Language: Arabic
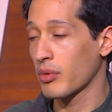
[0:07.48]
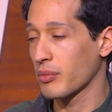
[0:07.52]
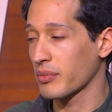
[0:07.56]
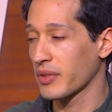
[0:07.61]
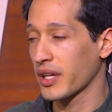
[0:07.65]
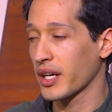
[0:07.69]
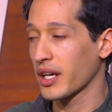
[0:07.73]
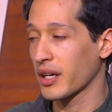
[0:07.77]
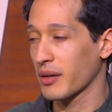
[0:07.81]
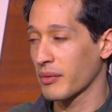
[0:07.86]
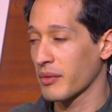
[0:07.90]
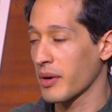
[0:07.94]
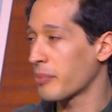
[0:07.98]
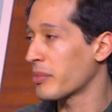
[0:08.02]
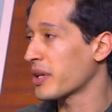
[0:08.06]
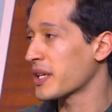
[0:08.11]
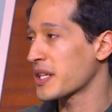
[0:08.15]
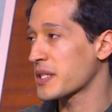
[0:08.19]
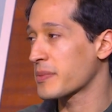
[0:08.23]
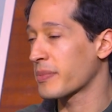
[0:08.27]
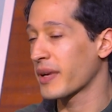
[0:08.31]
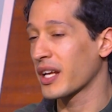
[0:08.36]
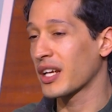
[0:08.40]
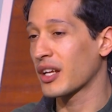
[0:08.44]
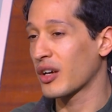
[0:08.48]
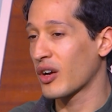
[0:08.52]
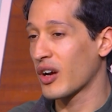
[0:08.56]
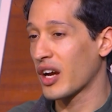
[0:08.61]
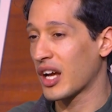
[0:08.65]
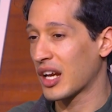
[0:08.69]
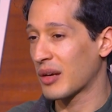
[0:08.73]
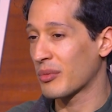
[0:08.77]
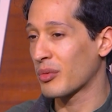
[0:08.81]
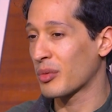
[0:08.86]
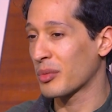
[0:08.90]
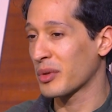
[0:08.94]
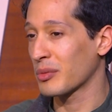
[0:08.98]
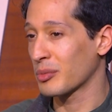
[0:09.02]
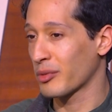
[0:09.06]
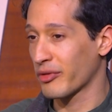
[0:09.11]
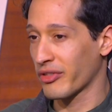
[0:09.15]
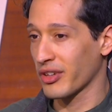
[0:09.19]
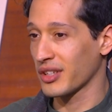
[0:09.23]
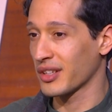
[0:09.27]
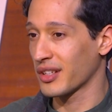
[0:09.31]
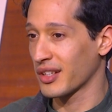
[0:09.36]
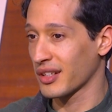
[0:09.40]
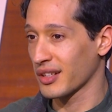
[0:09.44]
ده بالنسبه لي هو البومي
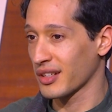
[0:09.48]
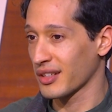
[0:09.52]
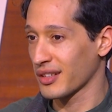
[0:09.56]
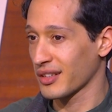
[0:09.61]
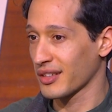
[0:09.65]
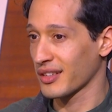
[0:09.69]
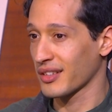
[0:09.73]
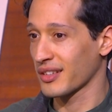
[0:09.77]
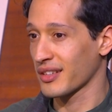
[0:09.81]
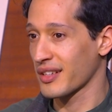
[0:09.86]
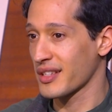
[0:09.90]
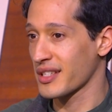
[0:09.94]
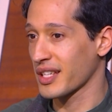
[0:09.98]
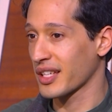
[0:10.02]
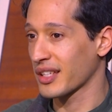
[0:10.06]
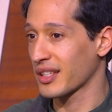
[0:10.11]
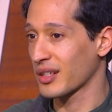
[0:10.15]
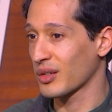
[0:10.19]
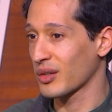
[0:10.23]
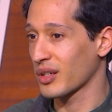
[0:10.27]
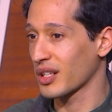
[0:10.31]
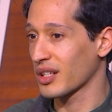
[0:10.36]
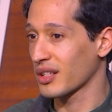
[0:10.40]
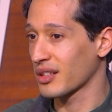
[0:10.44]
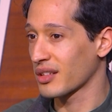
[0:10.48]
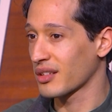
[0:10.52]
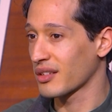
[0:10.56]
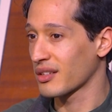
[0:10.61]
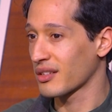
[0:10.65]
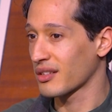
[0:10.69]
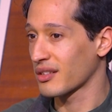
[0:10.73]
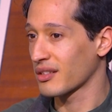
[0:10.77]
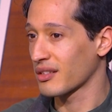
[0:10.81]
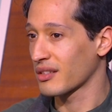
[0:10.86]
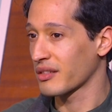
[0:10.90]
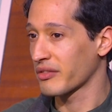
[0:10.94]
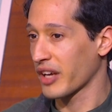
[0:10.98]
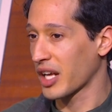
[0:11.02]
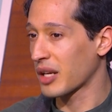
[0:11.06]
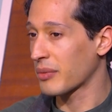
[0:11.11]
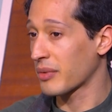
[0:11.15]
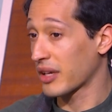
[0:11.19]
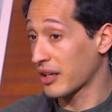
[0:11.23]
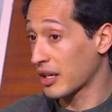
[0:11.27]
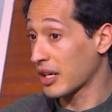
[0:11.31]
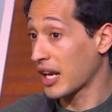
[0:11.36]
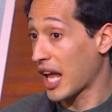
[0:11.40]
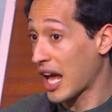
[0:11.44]
المفضل السيد الوالد
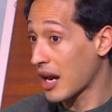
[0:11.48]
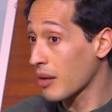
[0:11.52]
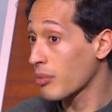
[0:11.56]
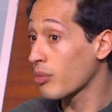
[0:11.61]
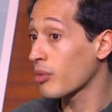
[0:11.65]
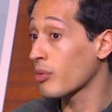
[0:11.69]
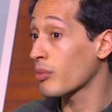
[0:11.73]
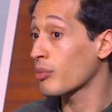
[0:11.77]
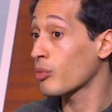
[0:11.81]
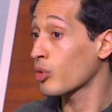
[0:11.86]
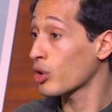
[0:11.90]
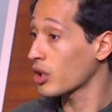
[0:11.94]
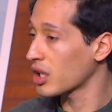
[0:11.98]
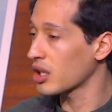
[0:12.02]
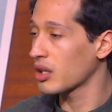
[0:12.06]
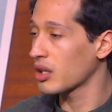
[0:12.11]
الالبوم ده البومك وال...